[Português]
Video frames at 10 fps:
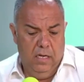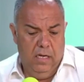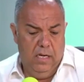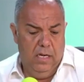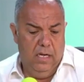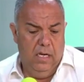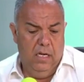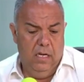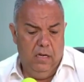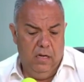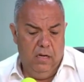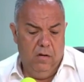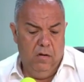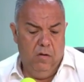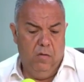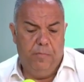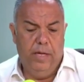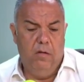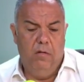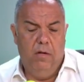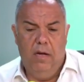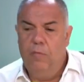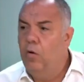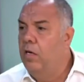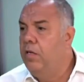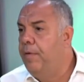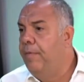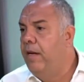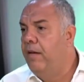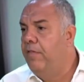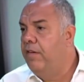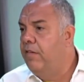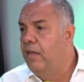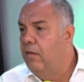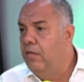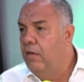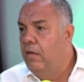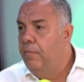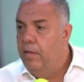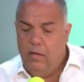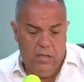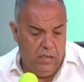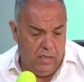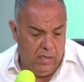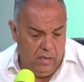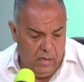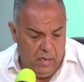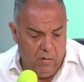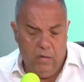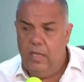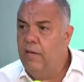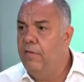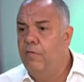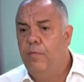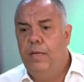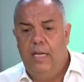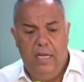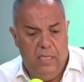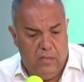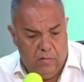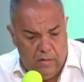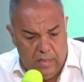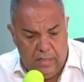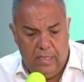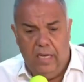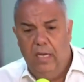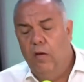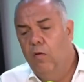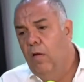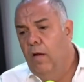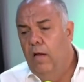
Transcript: É, o Pedro não é amor de primeira vista, não. O Pedro, a gente, quando ele estava no Fluminense, quando ele saiu,